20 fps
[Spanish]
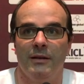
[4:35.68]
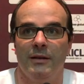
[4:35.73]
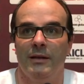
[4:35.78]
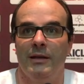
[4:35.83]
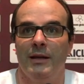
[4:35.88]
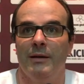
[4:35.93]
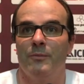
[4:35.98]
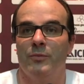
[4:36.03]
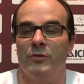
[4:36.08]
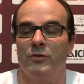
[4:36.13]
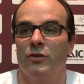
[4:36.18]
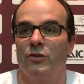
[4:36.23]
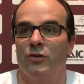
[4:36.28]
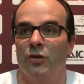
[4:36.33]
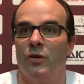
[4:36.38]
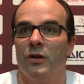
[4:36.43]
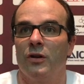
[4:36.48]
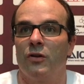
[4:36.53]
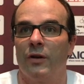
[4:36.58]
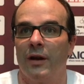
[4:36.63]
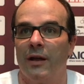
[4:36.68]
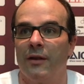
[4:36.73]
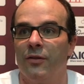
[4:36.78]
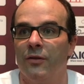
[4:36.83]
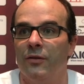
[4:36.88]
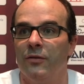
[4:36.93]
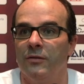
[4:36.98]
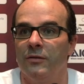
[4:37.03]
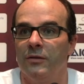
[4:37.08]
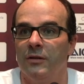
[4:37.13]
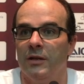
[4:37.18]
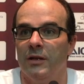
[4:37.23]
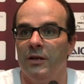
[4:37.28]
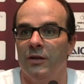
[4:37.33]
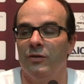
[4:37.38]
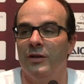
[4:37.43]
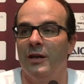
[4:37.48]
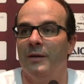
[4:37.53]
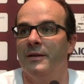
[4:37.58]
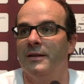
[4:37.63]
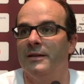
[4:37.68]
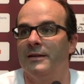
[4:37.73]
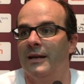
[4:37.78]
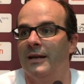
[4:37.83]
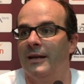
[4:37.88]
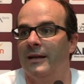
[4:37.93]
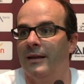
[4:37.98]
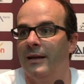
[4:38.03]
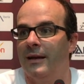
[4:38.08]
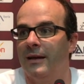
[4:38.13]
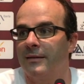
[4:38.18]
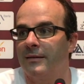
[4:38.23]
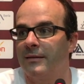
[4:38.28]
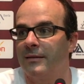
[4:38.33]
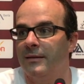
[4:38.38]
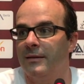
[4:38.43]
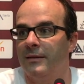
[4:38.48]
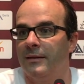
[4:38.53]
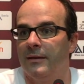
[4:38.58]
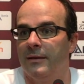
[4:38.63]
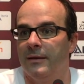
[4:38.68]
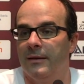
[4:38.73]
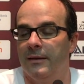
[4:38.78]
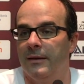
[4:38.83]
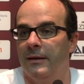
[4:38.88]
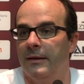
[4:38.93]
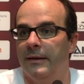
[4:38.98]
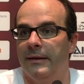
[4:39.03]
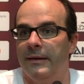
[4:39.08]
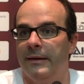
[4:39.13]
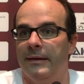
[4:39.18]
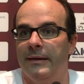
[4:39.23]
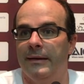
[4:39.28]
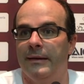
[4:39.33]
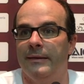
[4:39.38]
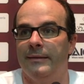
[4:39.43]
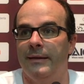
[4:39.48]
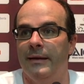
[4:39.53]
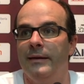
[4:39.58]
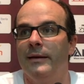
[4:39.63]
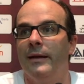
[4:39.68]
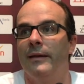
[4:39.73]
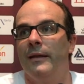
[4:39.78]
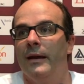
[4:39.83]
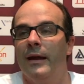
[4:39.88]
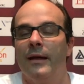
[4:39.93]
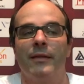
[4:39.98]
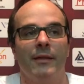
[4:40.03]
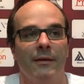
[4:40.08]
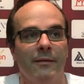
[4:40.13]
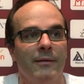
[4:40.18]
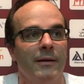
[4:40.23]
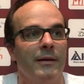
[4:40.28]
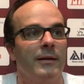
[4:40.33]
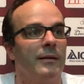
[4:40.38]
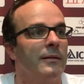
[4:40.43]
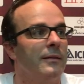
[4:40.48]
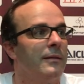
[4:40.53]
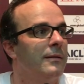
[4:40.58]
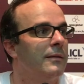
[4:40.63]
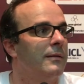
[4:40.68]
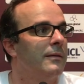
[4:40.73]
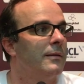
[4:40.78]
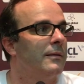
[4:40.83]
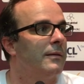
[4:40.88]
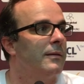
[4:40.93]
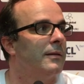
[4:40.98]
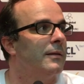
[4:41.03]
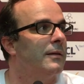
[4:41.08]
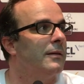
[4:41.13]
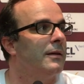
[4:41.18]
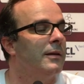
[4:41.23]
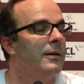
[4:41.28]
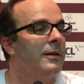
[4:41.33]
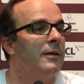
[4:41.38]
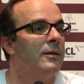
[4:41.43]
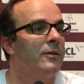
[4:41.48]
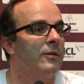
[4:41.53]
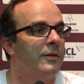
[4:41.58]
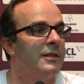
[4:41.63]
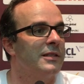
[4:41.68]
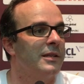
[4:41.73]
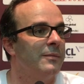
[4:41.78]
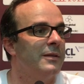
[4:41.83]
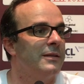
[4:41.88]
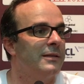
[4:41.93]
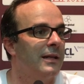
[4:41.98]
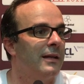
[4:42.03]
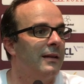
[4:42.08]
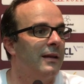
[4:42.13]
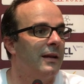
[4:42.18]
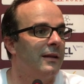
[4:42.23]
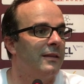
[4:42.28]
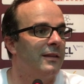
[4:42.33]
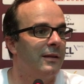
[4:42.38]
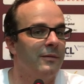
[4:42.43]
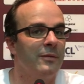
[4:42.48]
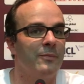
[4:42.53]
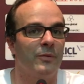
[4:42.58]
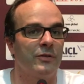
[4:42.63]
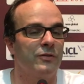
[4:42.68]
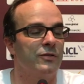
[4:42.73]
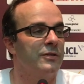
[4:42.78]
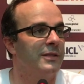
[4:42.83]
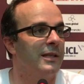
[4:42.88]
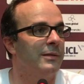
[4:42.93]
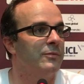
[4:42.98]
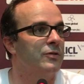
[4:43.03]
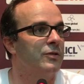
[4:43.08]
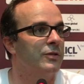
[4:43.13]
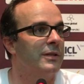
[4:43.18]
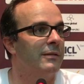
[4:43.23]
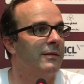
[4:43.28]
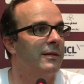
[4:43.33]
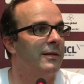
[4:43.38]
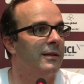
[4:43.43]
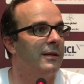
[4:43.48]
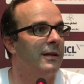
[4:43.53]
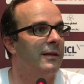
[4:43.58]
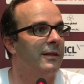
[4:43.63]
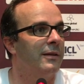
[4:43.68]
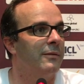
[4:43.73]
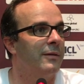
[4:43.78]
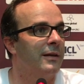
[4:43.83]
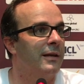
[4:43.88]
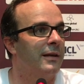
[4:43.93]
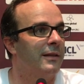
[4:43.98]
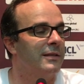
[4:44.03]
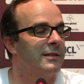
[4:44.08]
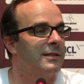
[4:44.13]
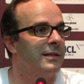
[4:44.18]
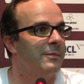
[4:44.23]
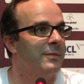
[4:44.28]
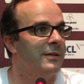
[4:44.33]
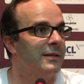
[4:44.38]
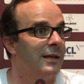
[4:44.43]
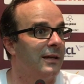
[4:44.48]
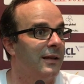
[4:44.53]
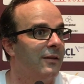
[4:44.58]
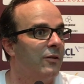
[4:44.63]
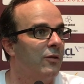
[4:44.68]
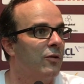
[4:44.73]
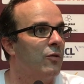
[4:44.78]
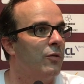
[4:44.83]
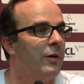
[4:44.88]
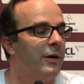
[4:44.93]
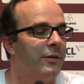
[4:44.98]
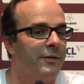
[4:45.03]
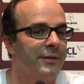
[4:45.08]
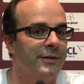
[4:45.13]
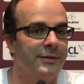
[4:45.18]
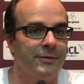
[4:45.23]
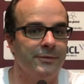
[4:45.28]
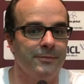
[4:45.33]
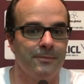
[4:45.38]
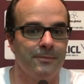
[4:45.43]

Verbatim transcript: y han puesto todo el corazón y una mentalidad eh, digna del ACB. Y con esa mentalidad del ACB, por eso estamos otra vez en la ACB, gracias a esa mentalidad de los jugadores.